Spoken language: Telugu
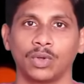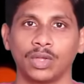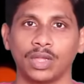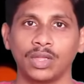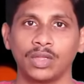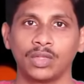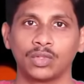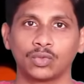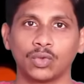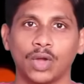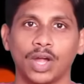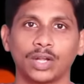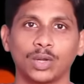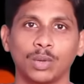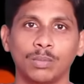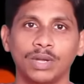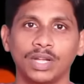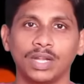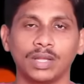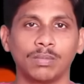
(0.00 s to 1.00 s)
ఓకే సో
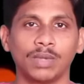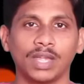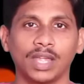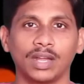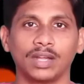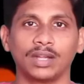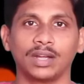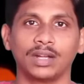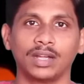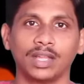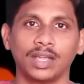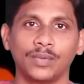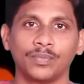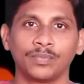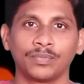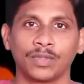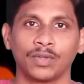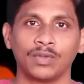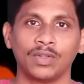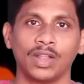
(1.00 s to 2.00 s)
ఆటోమేటిక్ మీకు ఏంటంటే
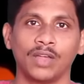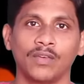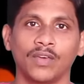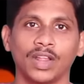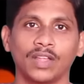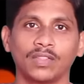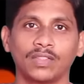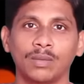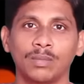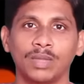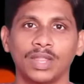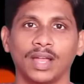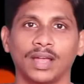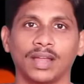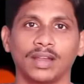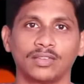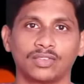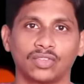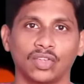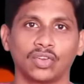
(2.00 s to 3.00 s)
వీళ్ళు ఎవరైతే మీ
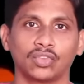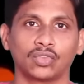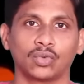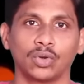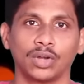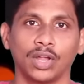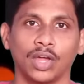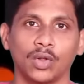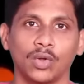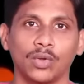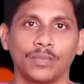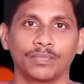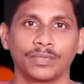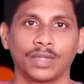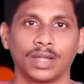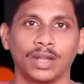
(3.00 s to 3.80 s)
దగ్గర ఈ షేర్స్ కొన్నారో